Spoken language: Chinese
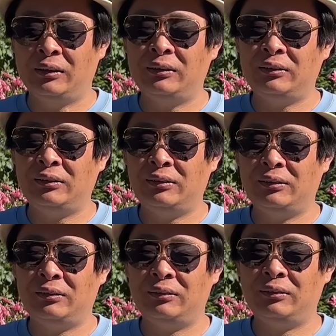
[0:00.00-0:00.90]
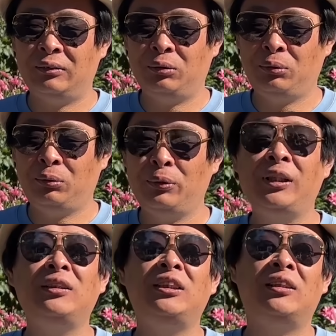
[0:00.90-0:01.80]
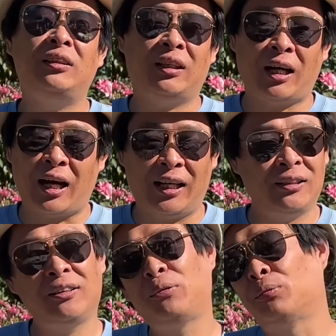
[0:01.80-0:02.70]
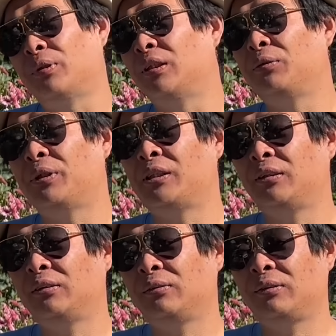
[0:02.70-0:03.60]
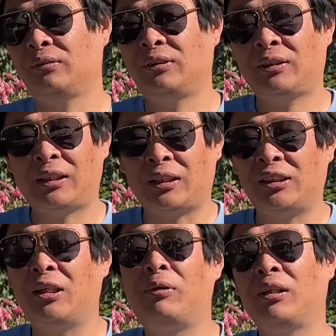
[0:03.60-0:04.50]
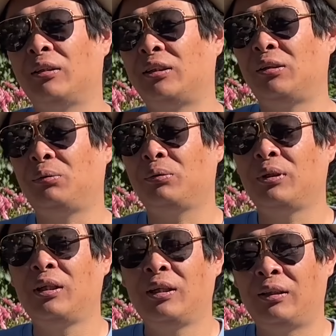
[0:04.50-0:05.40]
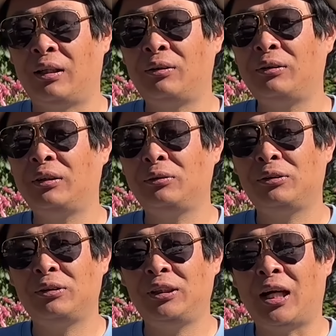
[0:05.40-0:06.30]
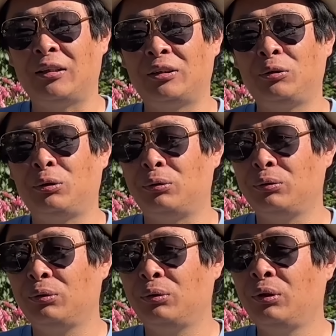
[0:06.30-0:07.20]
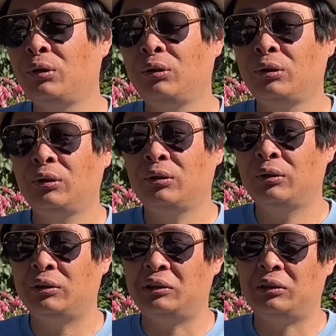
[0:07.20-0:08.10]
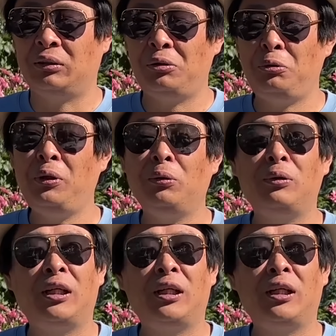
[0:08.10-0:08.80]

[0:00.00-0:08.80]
但是。归根结底还是主人的原因，就是大家千万要记住。然后呢，就是养这种，呃，运动